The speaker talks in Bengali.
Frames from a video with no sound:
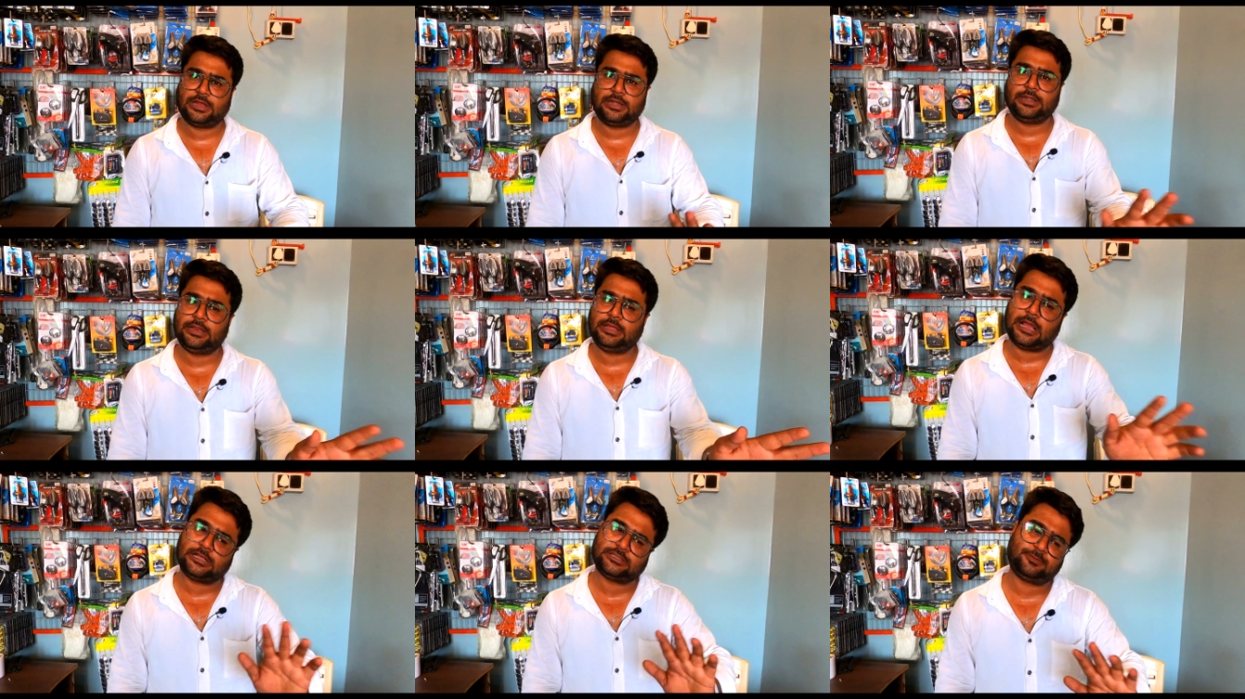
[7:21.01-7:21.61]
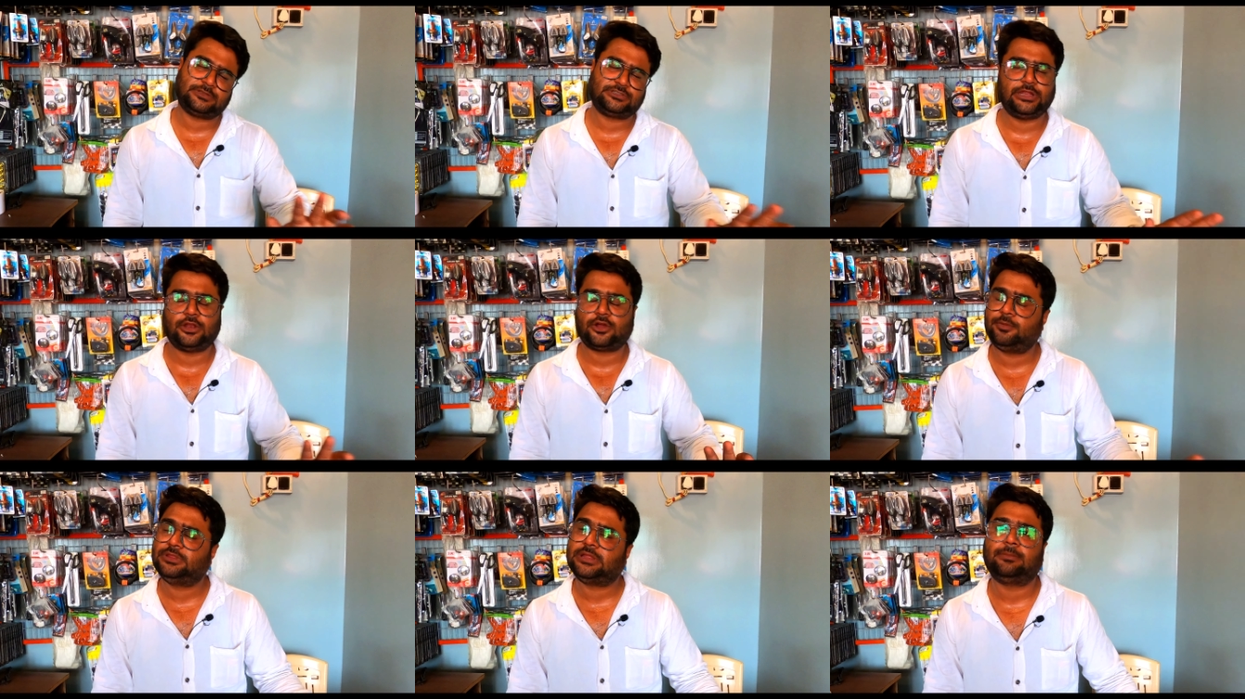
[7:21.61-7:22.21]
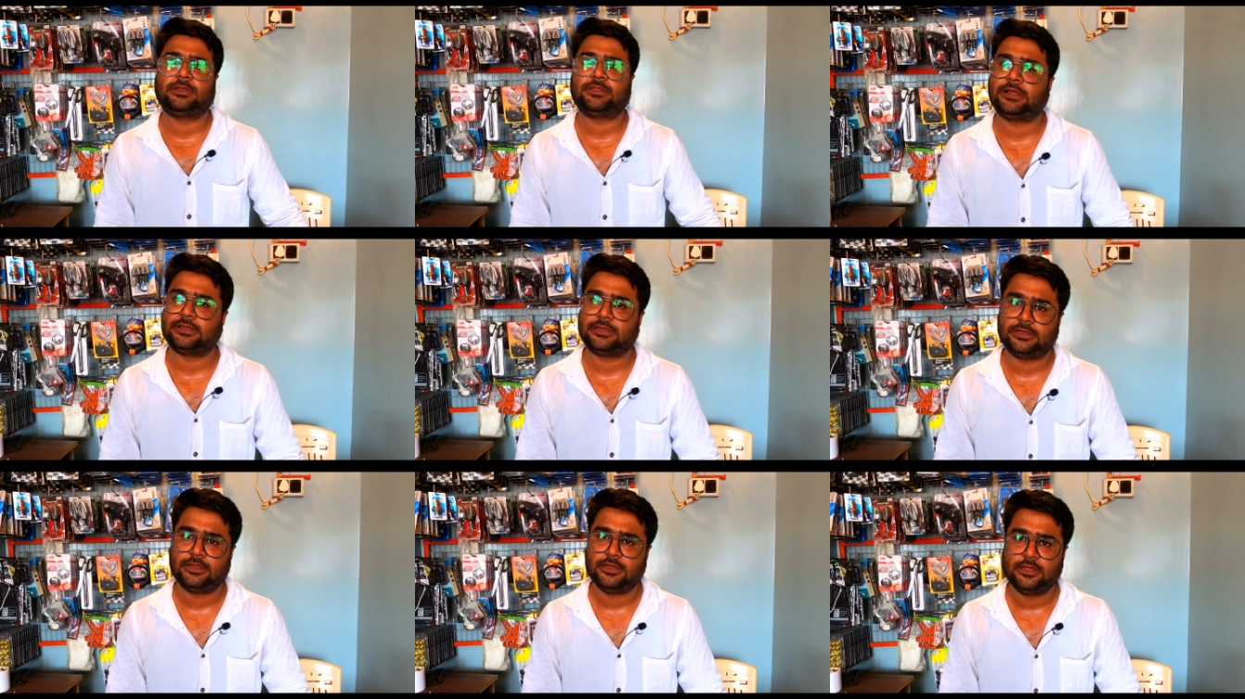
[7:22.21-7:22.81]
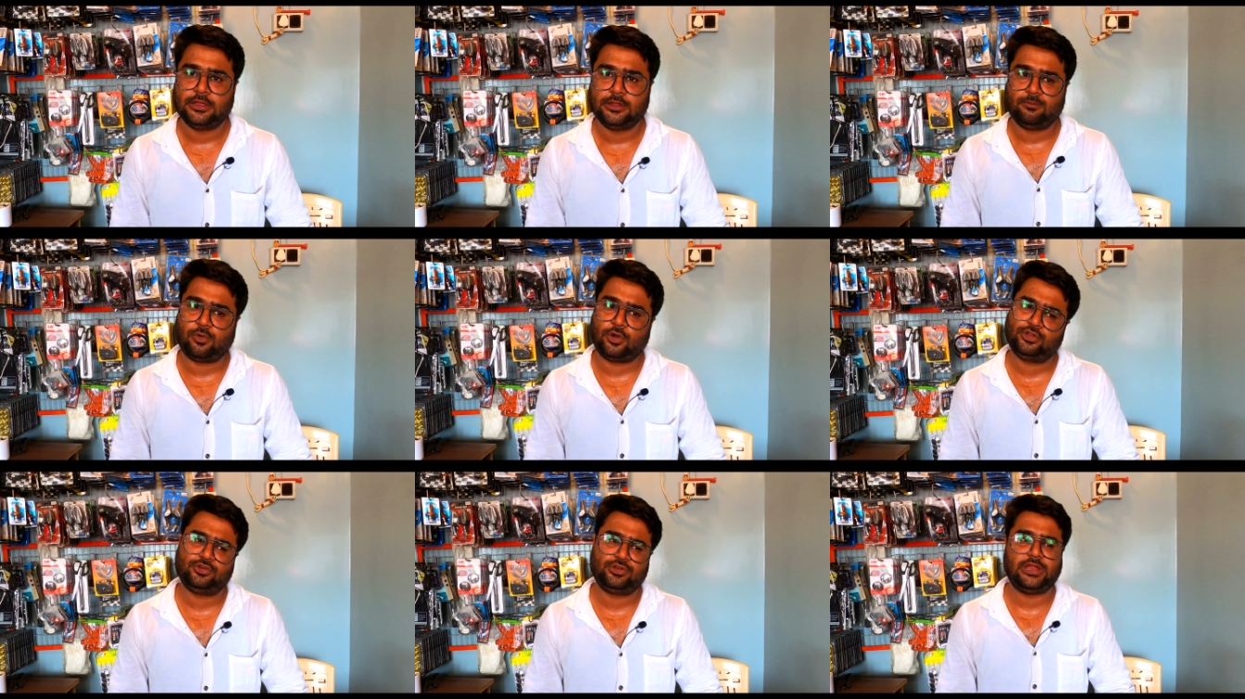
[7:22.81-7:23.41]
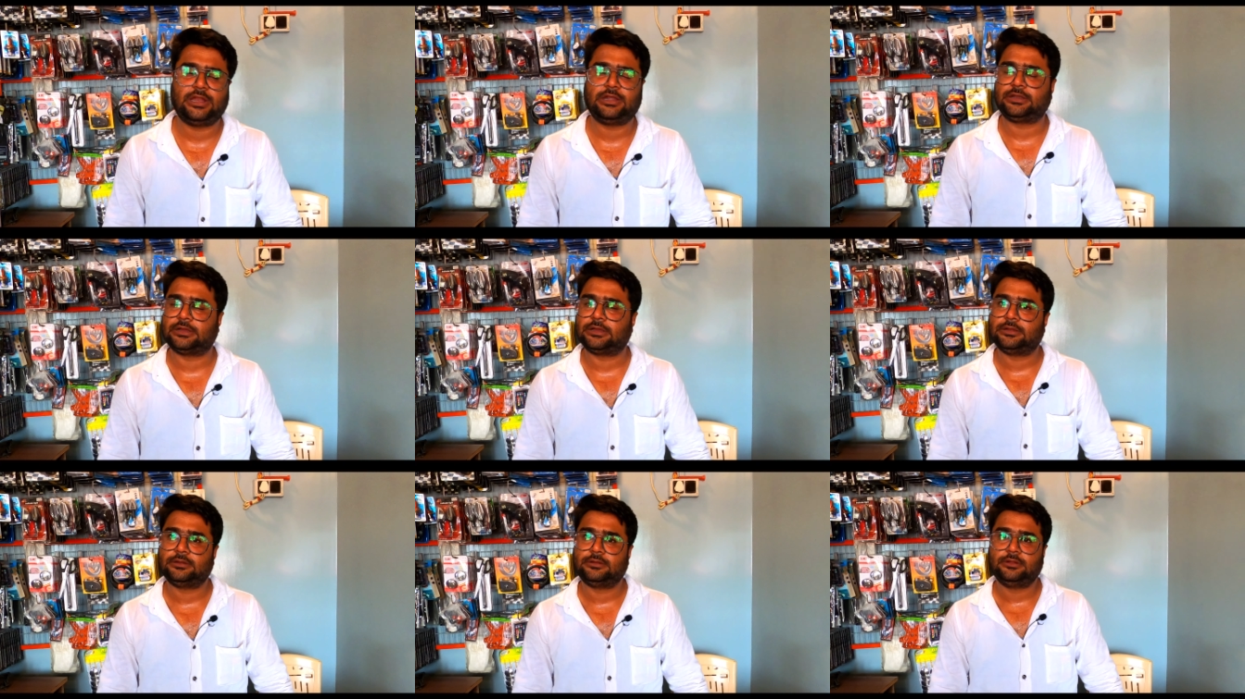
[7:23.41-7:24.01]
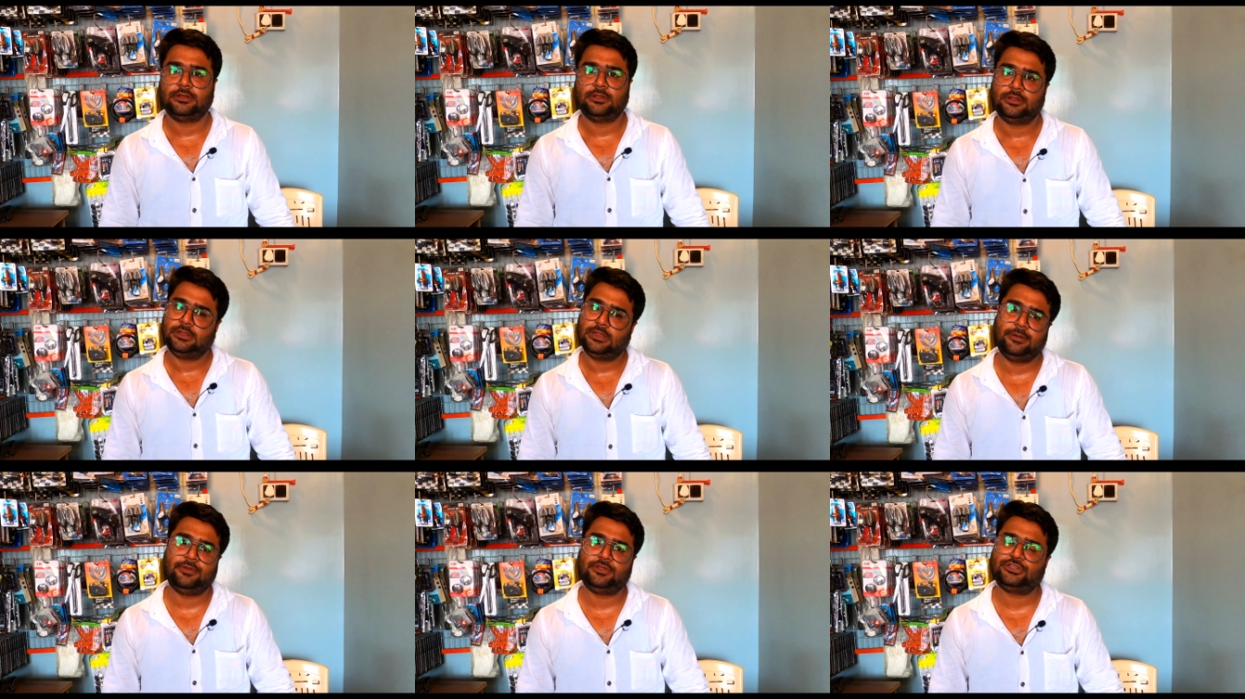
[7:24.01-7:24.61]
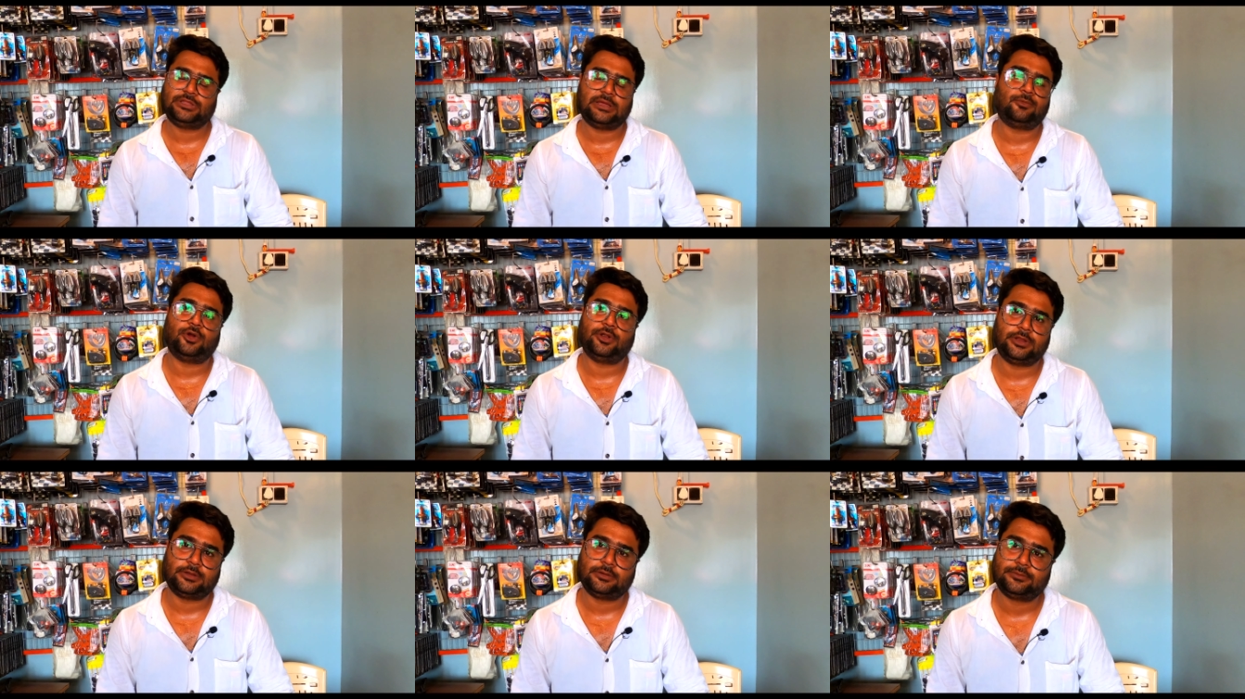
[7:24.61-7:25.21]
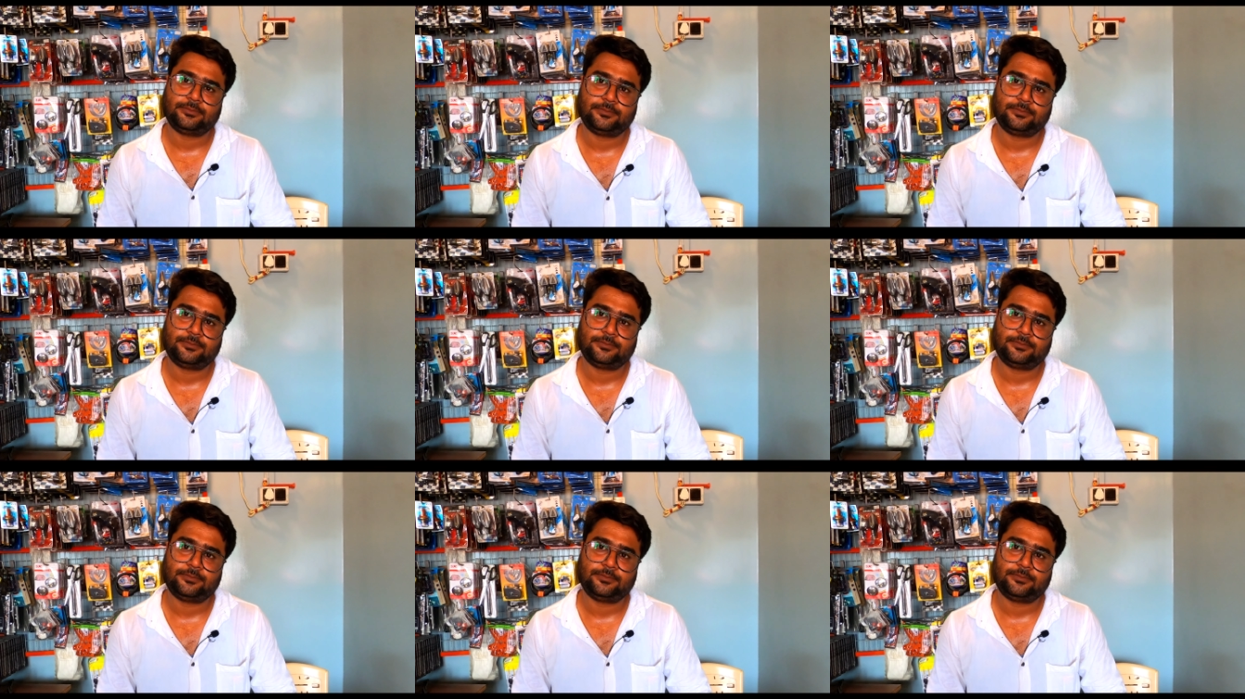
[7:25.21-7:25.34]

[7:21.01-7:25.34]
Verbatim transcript: গাড়িরই আশপাশে এরকমই দামটা থাকে বড় যে দেড় হাজার টাকা এর আচ্ছা। বেশি দাম হয় না